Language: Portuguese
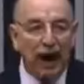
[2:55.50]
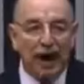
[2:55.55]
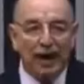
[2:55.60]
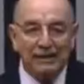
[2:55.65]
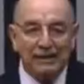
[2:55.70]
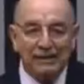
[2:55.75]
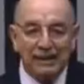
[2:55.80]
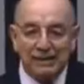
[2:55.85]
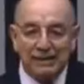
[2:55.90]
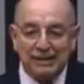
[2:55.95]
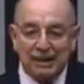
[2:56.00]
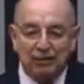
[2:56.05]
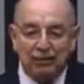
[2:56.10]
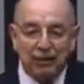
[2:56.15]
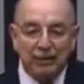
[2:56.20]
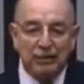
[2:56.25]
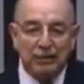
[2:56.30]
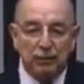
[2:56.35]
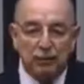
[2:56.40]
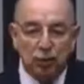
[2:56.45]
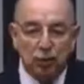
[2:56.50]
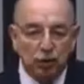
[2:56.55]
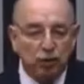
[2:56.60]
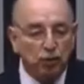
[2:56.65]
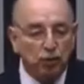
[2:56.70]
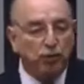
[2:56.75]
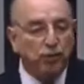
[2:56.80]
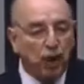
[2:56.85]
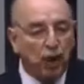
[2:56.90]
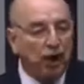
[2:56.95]
a recessão vai ser
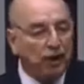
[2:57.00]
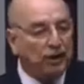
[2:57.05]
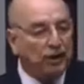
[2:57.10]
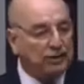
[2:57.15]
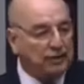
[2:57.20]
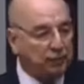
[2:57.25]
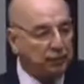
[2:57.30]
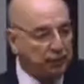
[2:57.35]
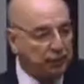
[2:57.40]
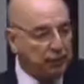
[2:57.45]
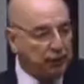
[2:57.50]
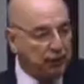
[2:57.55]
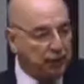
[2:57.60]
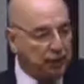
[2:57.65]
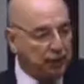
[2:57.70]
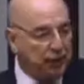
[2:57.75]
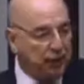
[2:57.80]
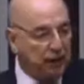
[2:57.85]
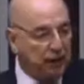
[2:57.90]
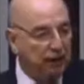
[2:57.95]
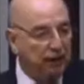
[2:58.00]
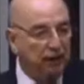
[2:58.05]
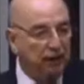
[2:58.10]
muito pior que essa epidemia,